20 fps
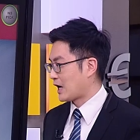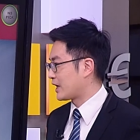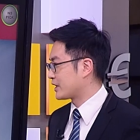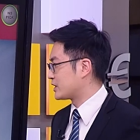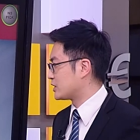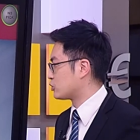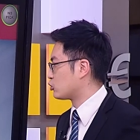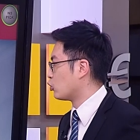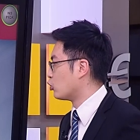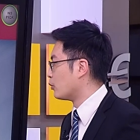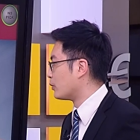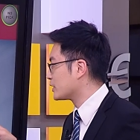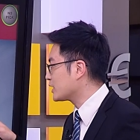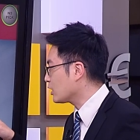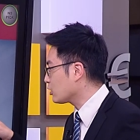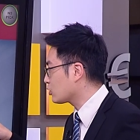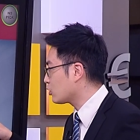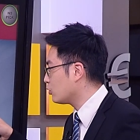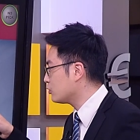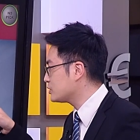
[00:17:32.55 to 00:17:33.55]
家提过，我们
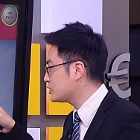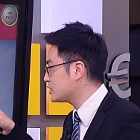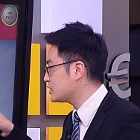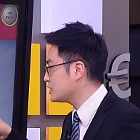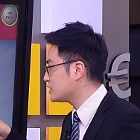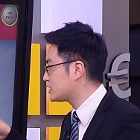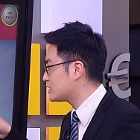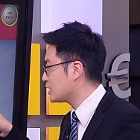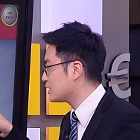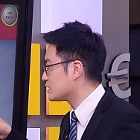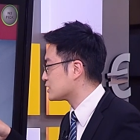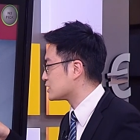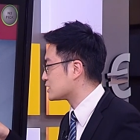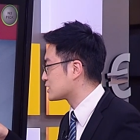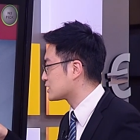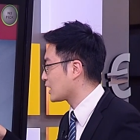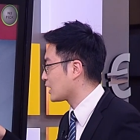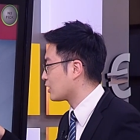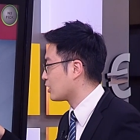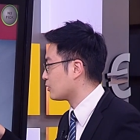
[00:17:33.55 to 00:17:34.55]
要攻季线以
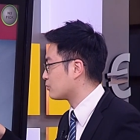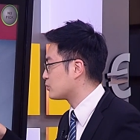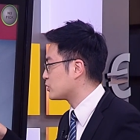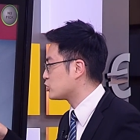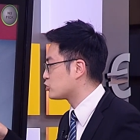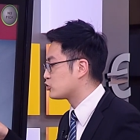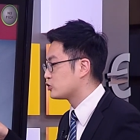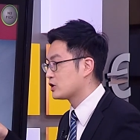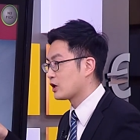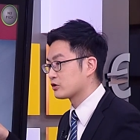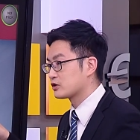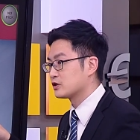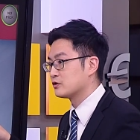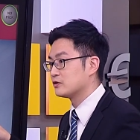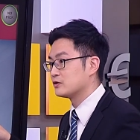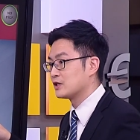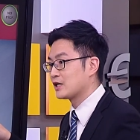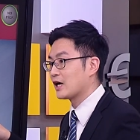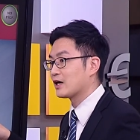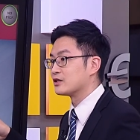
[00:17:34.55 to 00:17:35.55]
上哦，必须要是
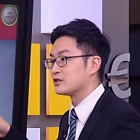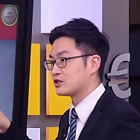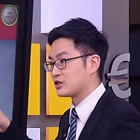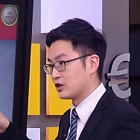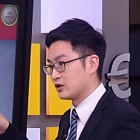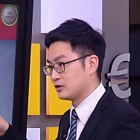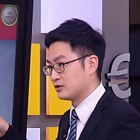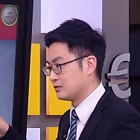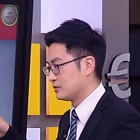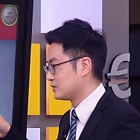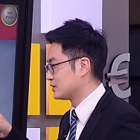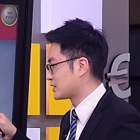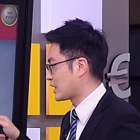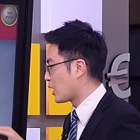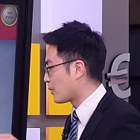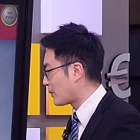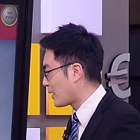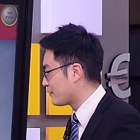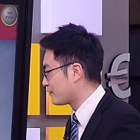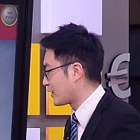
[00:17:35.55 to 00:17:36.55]
量增才
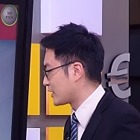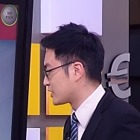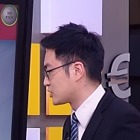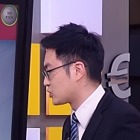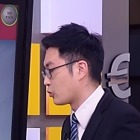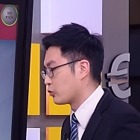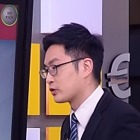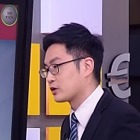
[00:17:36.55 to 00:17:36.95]
有办法走一